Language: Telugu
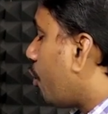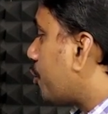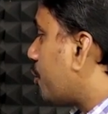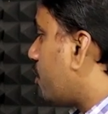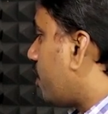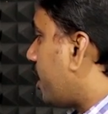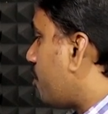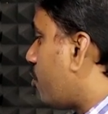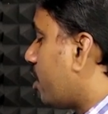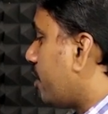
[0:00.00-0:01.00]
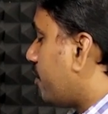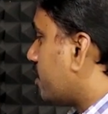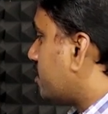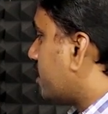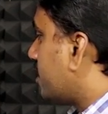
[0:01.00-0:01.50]
కోరియో అనే మోడల్
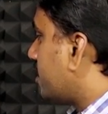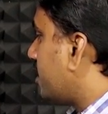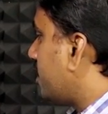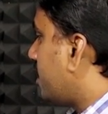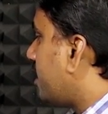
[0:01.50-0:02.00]
ఇవ్వటం జరిగింది